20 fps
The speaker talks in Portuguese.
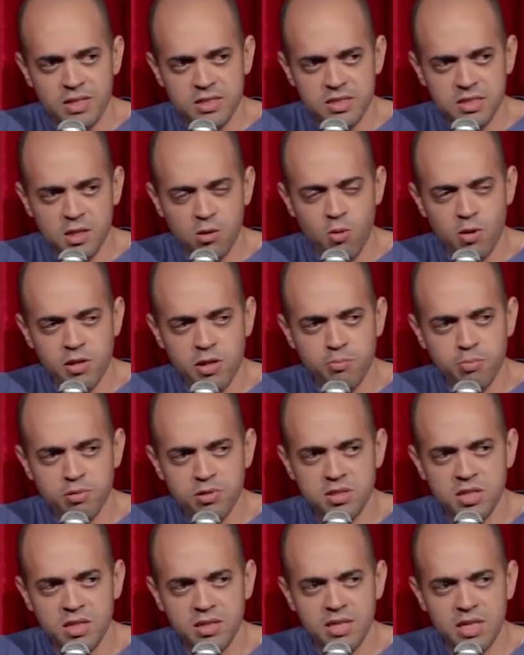
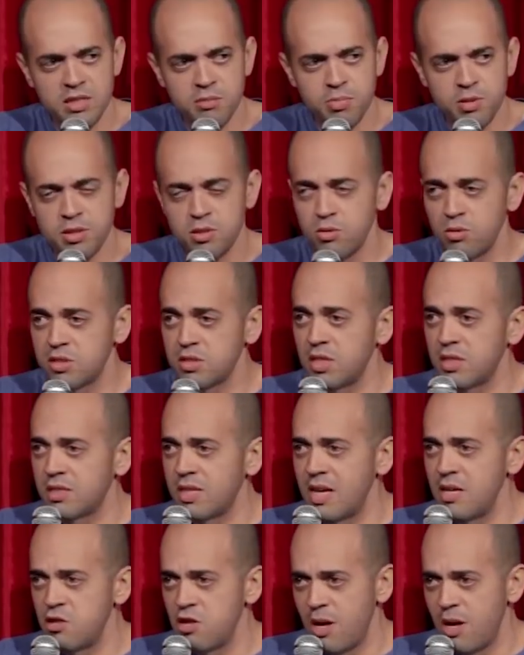50% das pessoas que têm